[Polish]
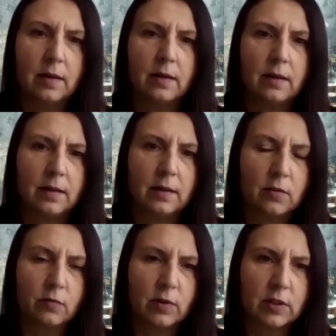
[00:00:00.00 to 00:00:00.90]
e,
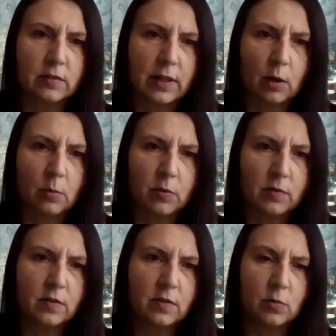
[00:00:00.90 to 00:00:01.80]
jest to właśnie w takiej
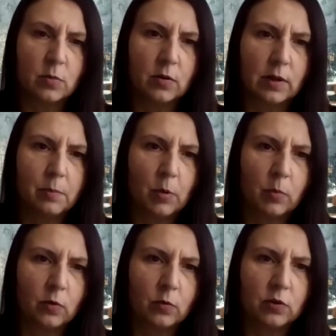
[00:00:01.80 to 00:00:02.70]
pozycji, żeby one po
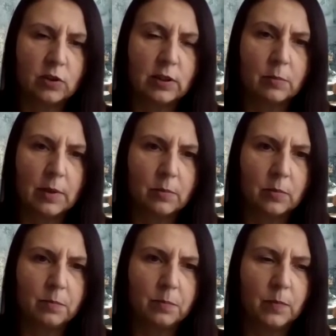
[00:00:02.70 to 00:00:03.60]
prostu gdzieś tam nam
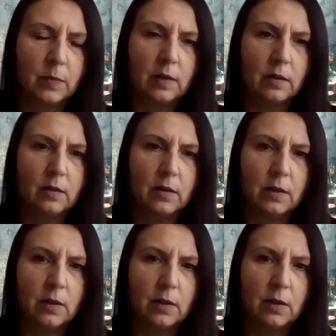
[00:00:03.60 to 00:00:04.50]
mm, nie,
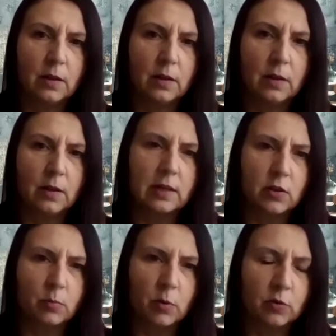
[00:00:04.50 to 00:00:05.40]
nie
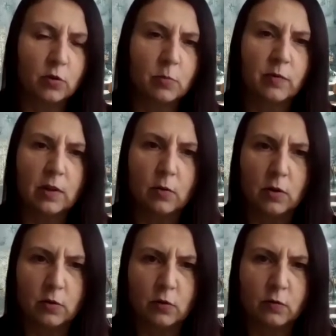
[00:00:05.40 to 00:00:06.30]
utknęły, należy popić
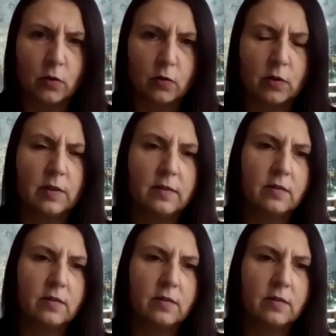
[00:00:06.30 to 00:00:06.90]
odpowiednią ilością wody.